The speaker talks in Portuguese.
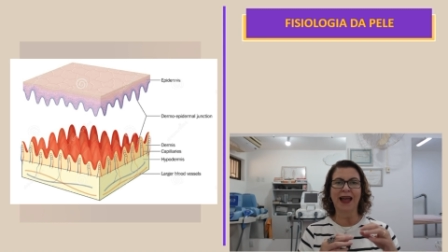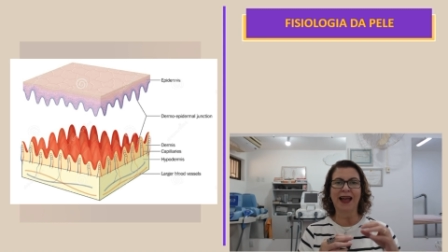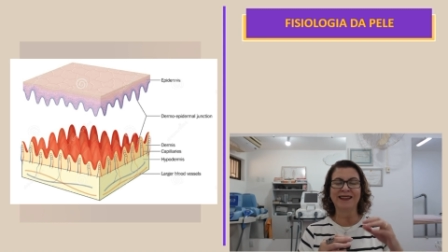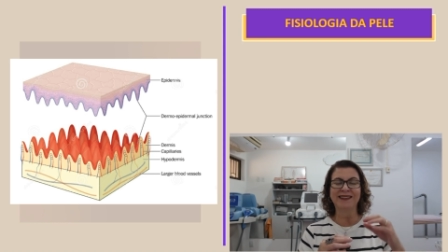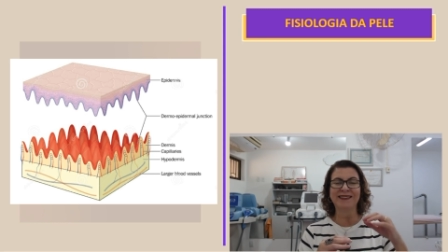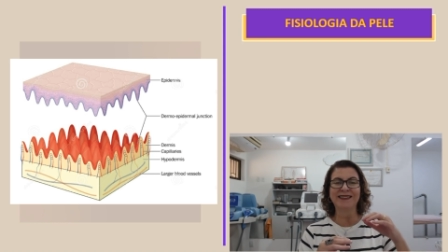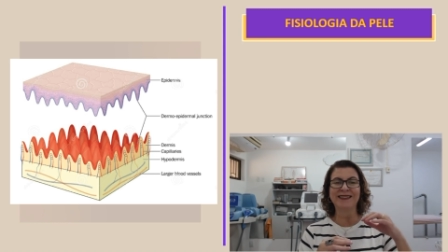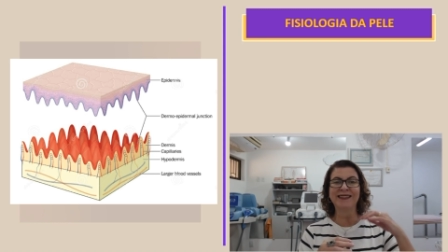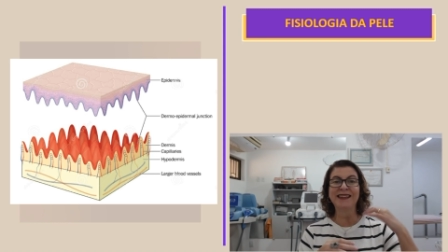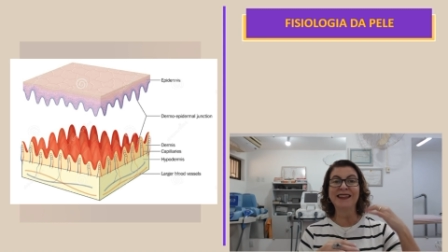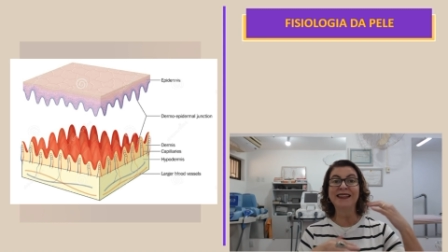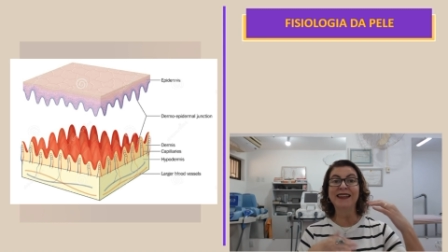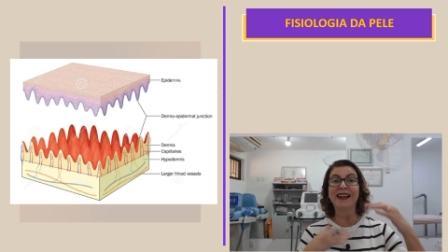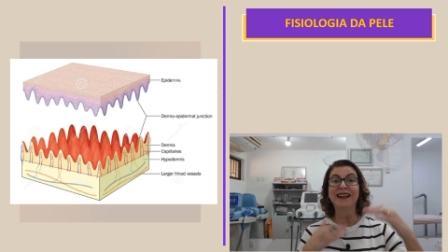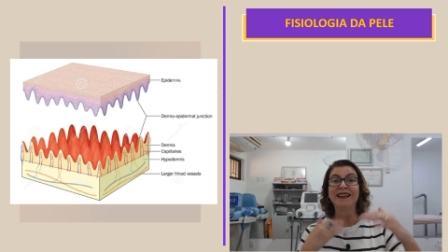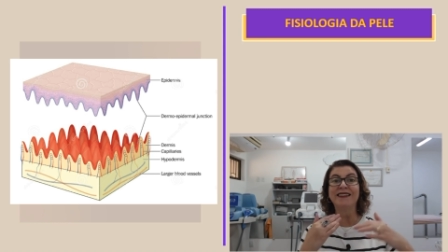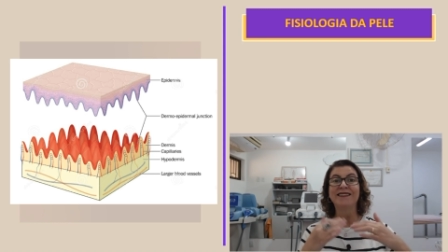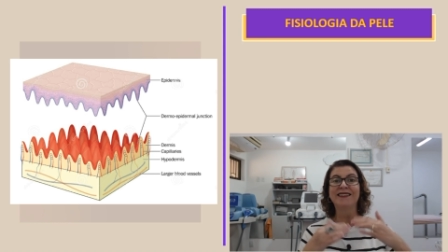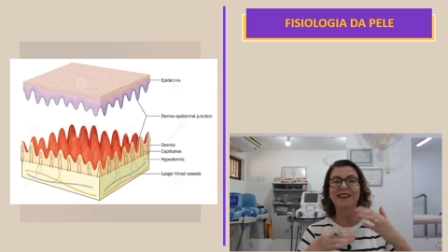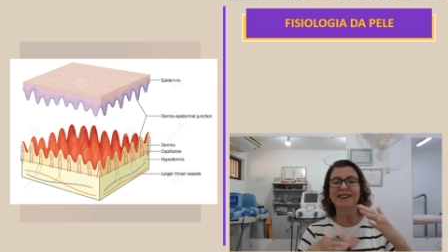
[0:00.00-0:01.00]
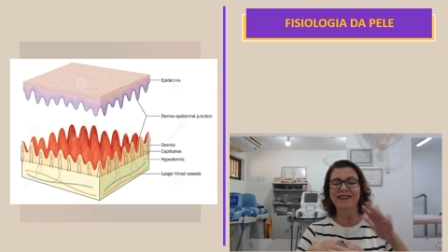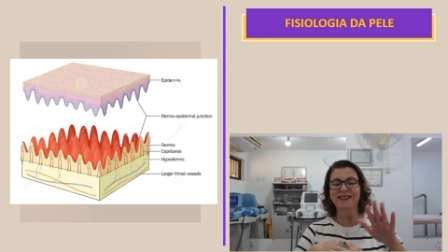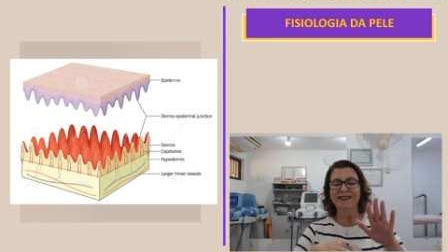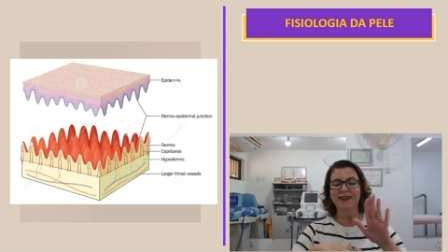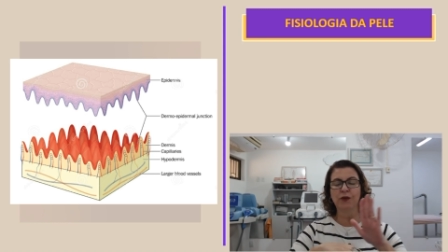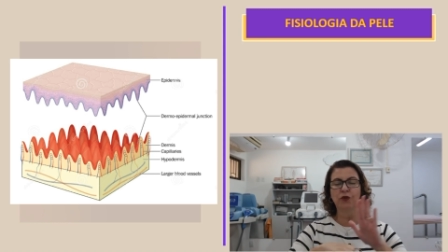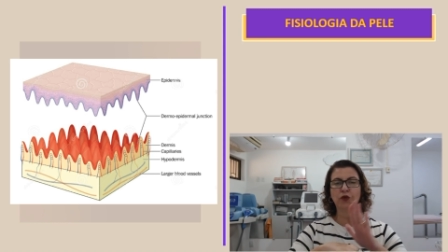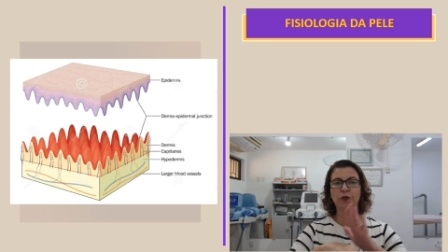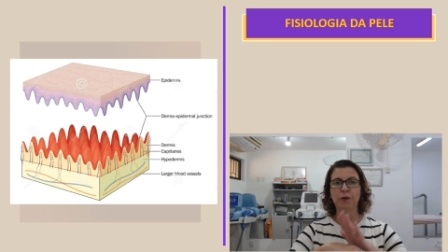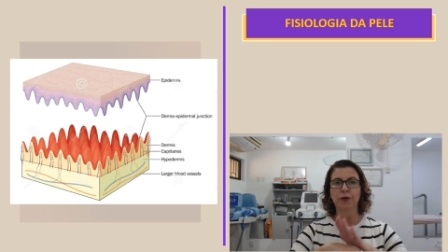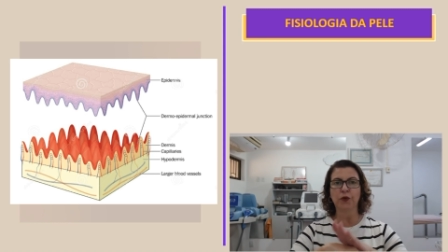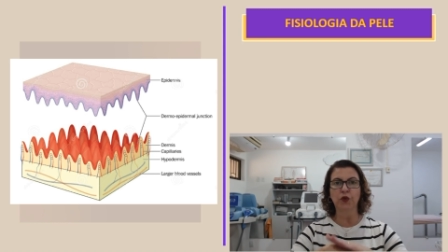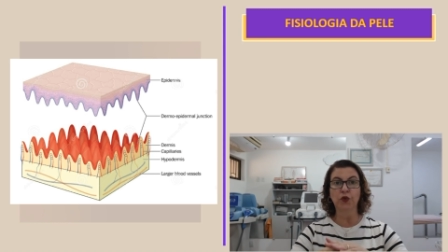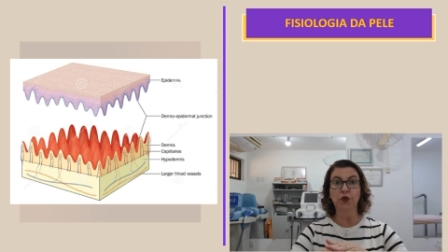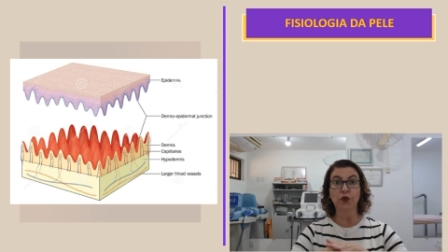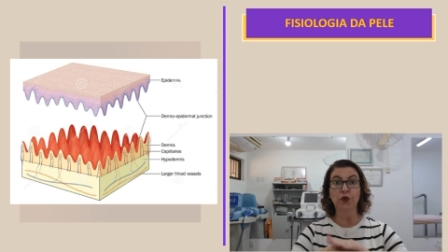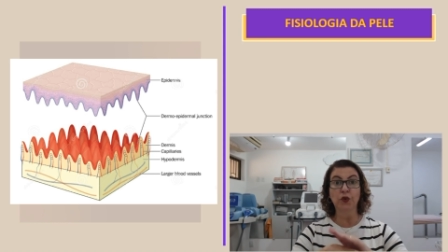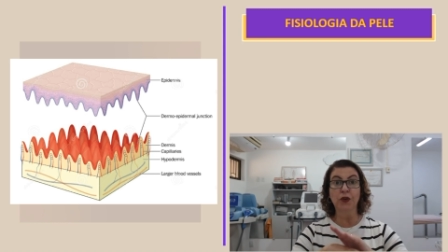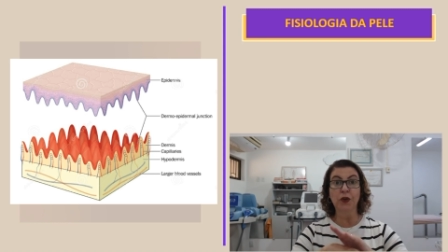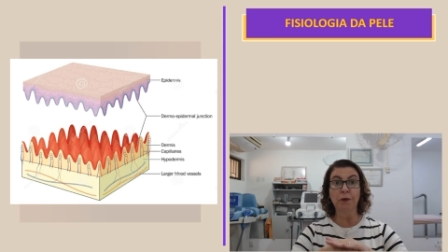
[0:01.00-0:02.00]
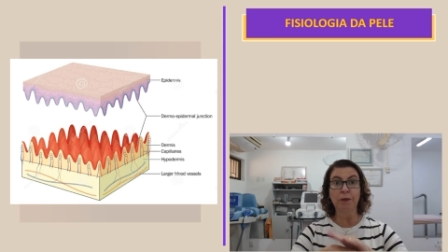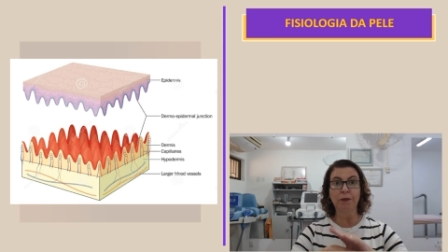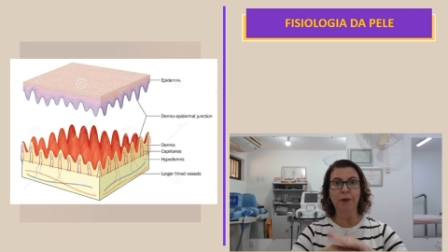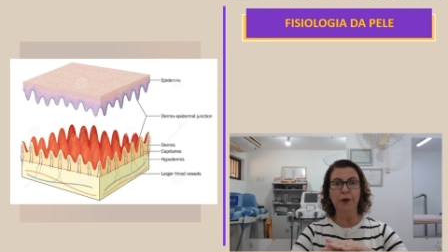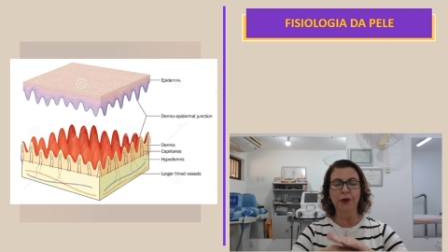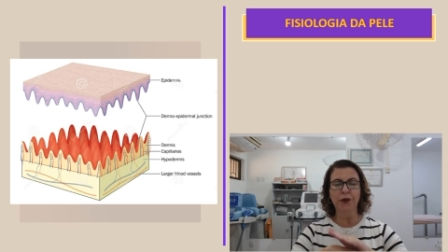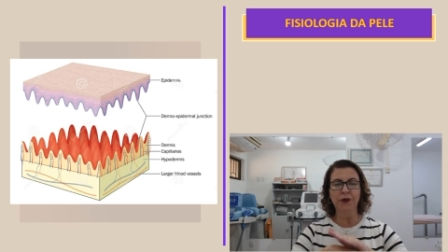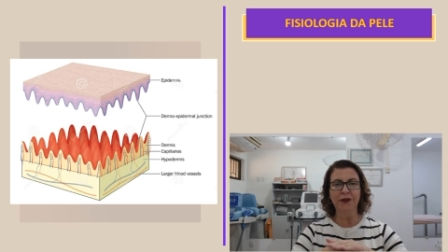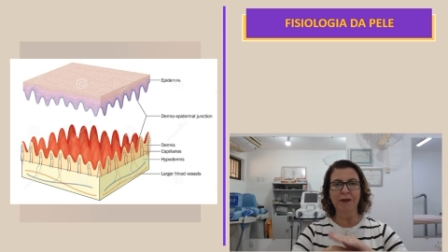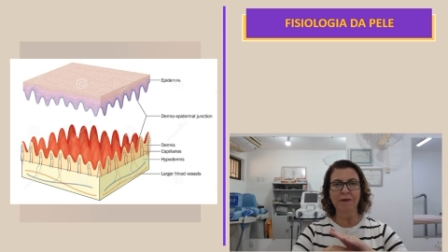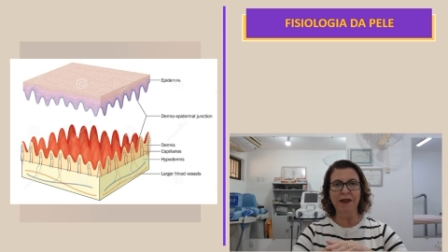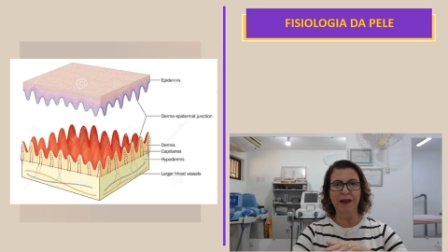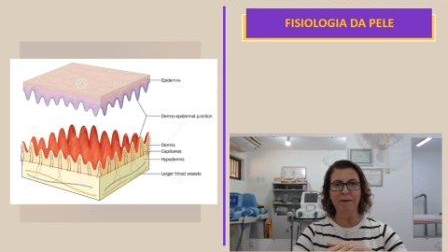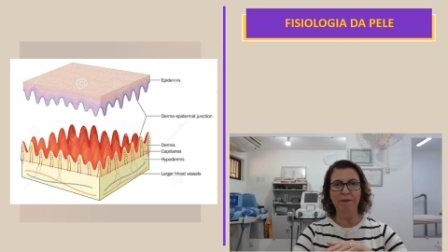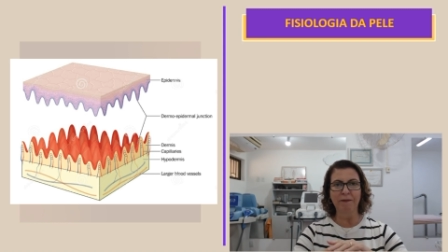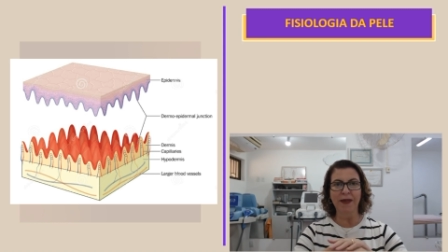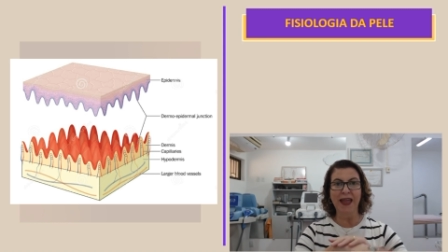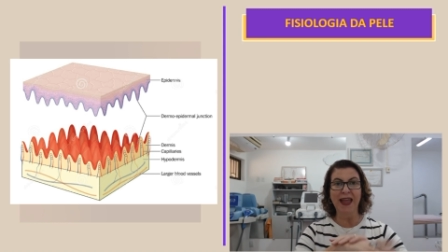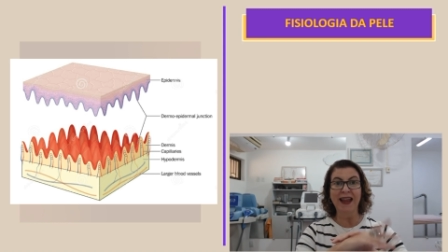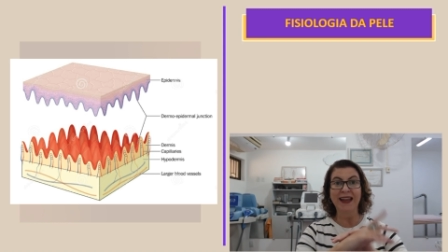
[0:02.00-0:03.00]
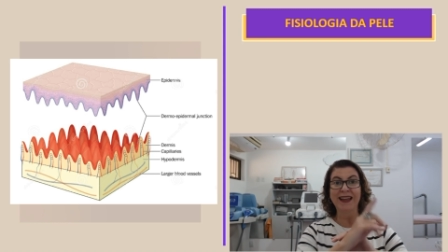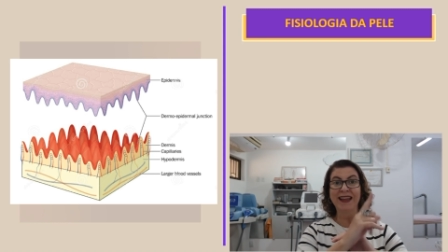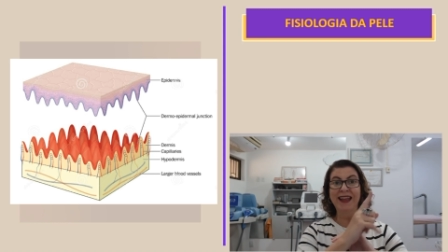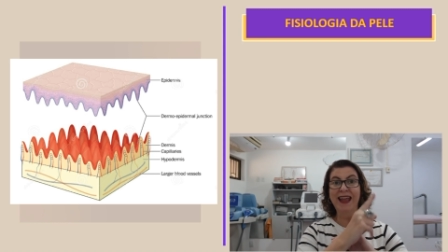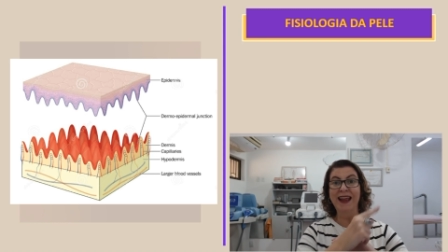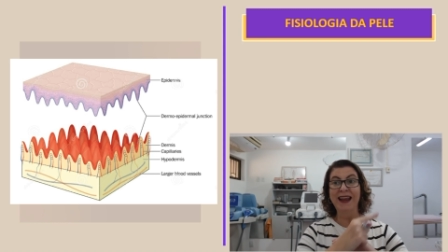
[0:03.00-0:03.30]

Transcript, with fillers: a sinalização do produto que eu ponho na minha pele,